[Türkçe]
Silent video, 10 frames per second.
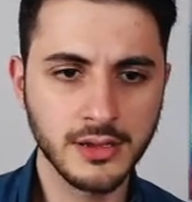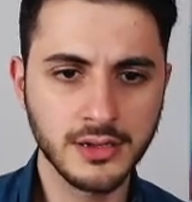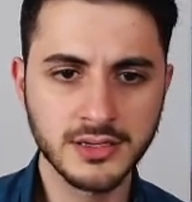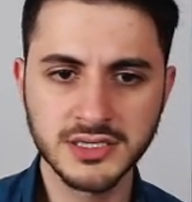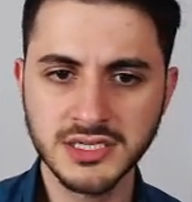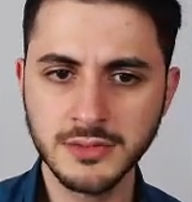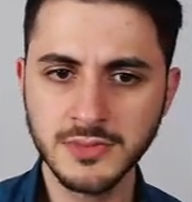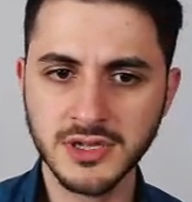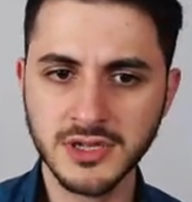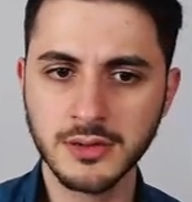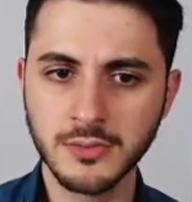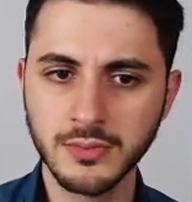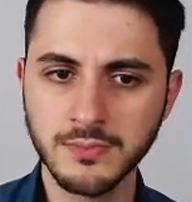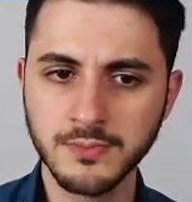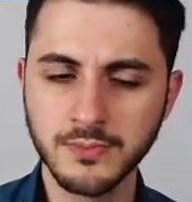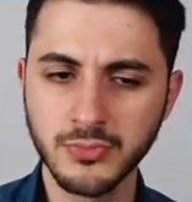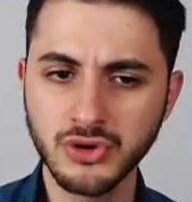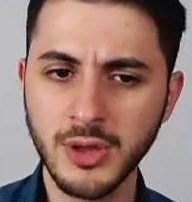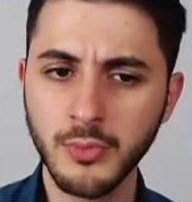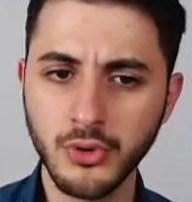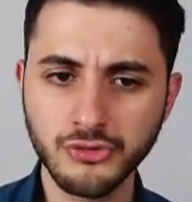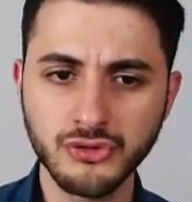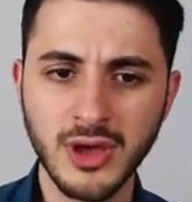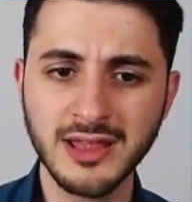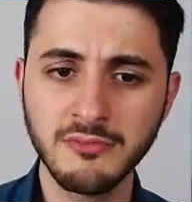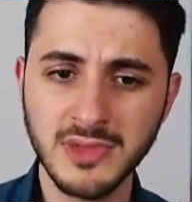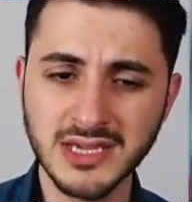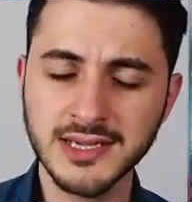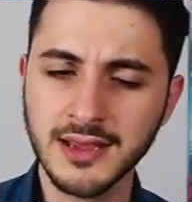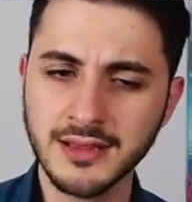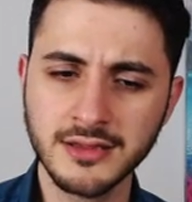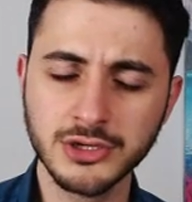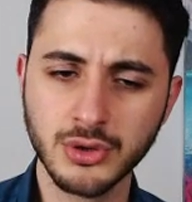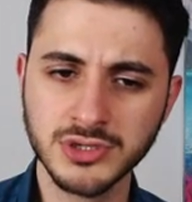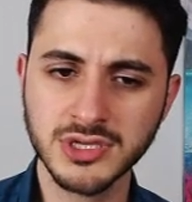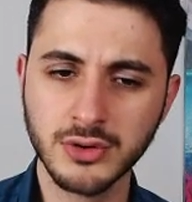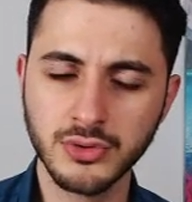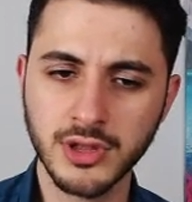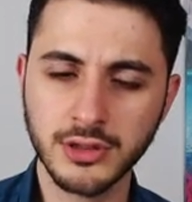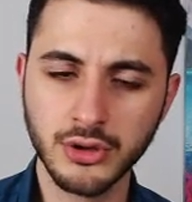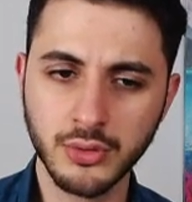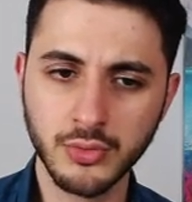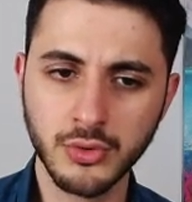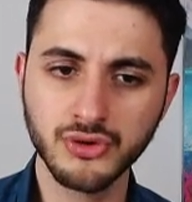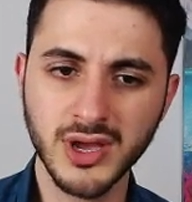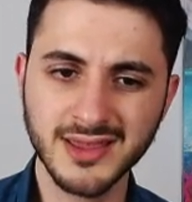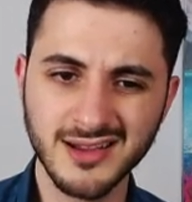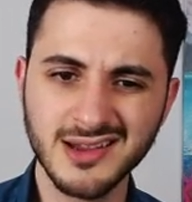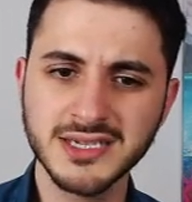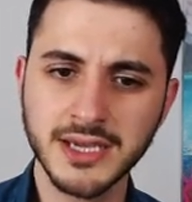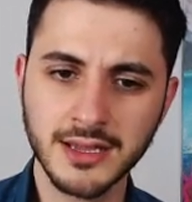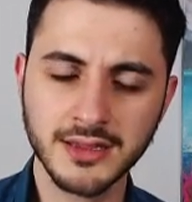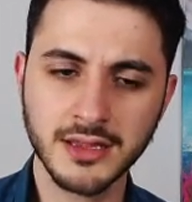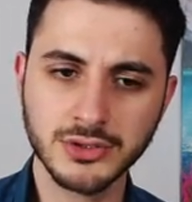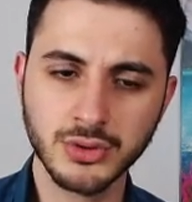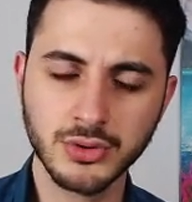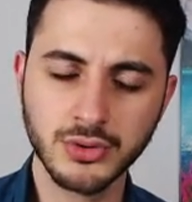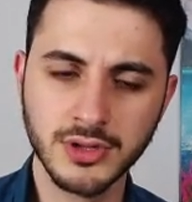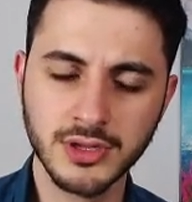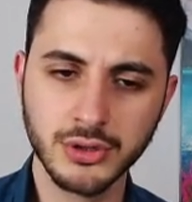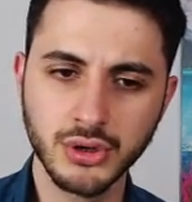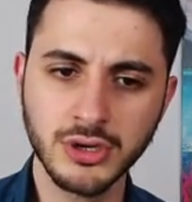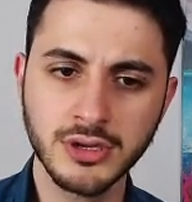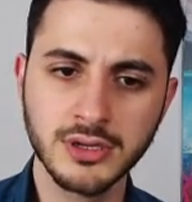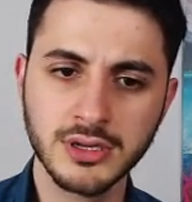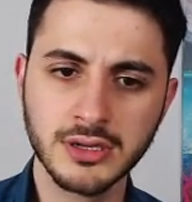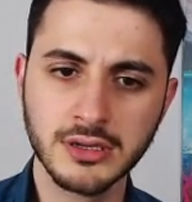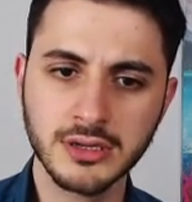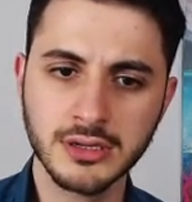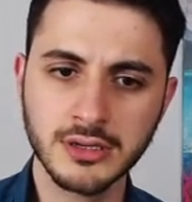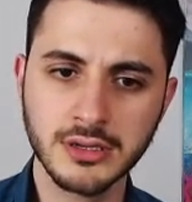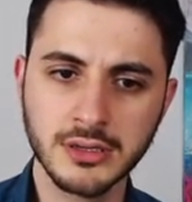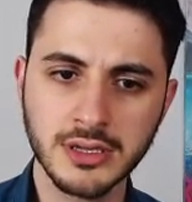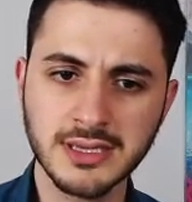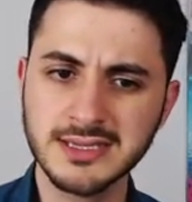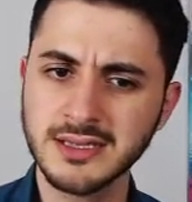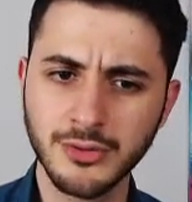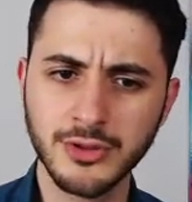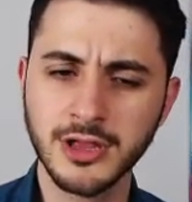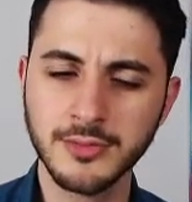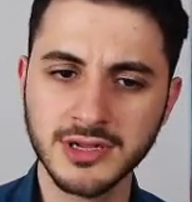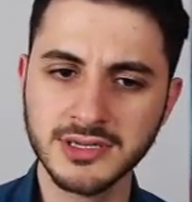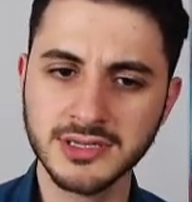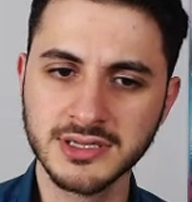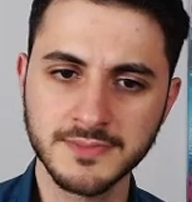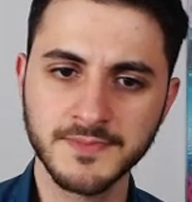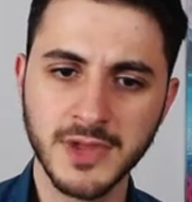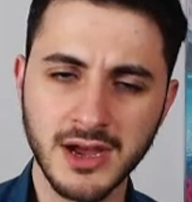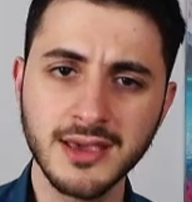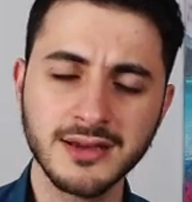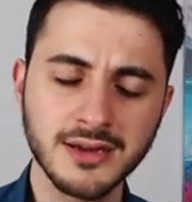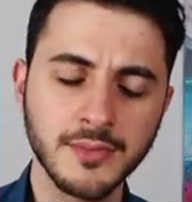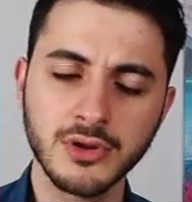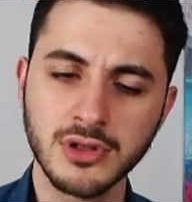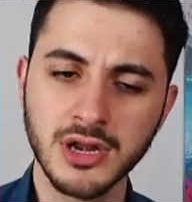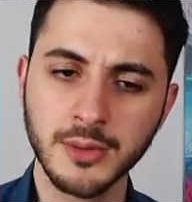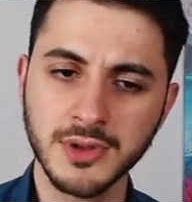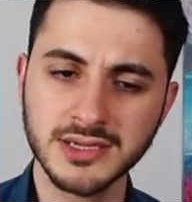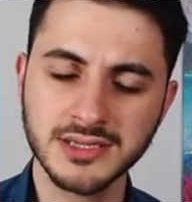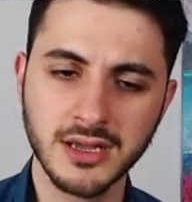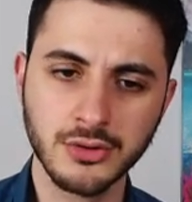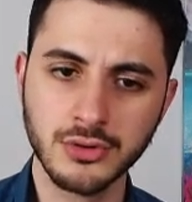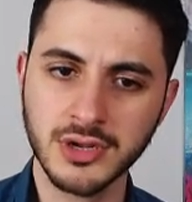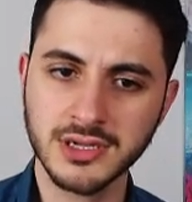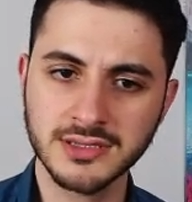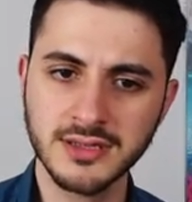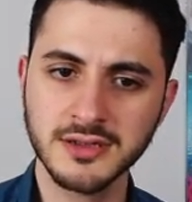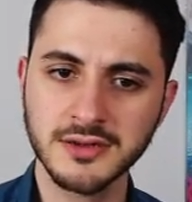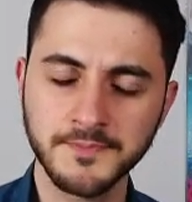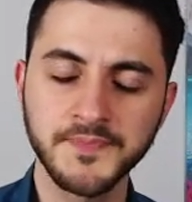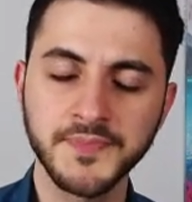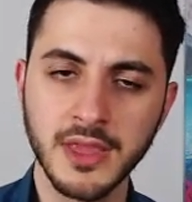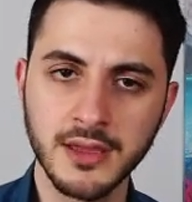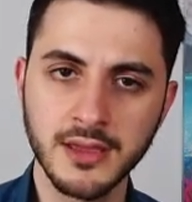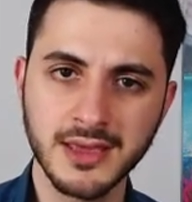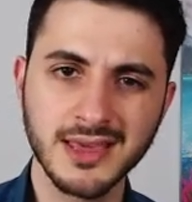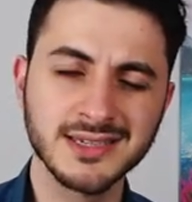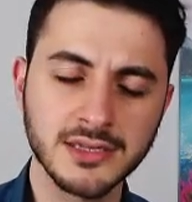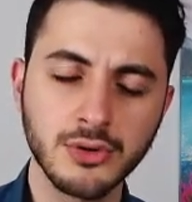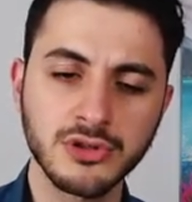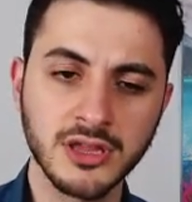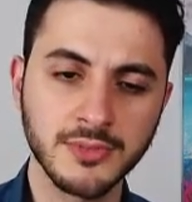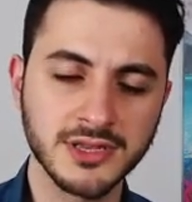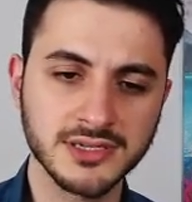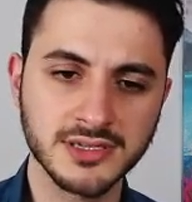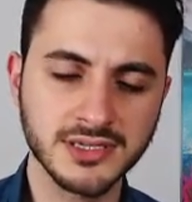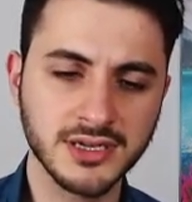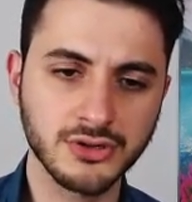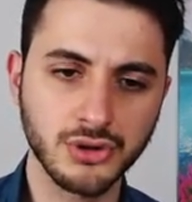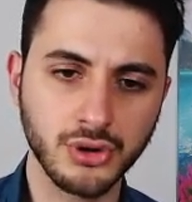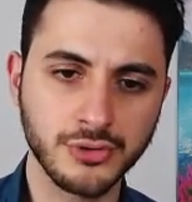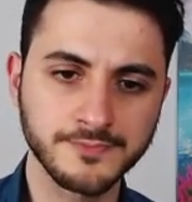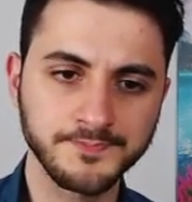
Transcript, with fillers: Şimdi burada both you and me şeklinde de çok sık kullanılıyor. Both you and I şeklinde de çok kullanılıyor. E, ikisini de kullanabilirsiniz. I gramer olarak biraz daha doğru aslında da. İkisini de kullanabilirsiniz. Sıkıntı yok.